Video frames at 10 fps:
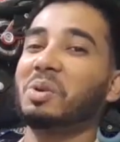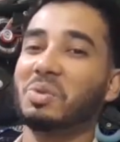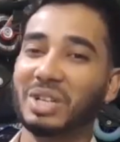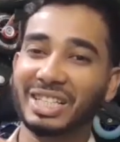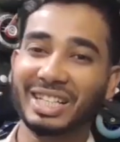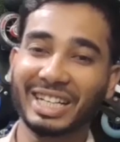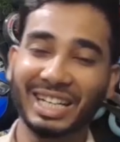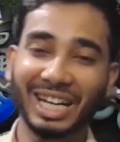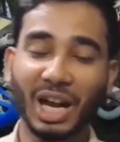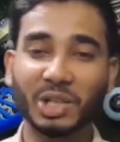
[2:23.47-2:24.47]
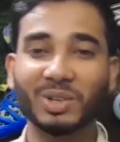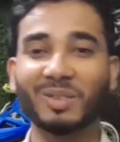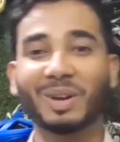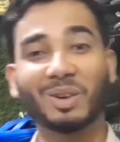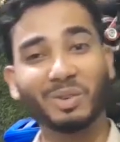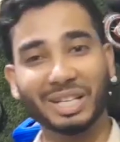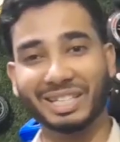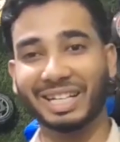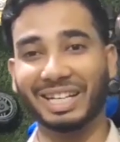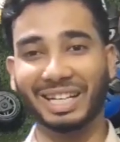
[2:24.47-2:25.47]
কোন স্কার্টিংটা আসল বা কোন
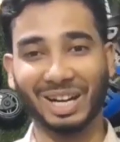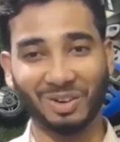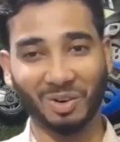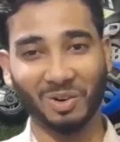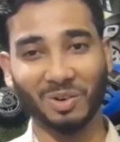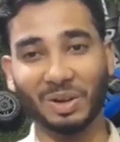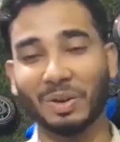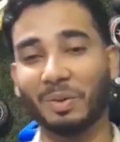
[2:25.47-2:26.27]
স্কার্টিংটা নকল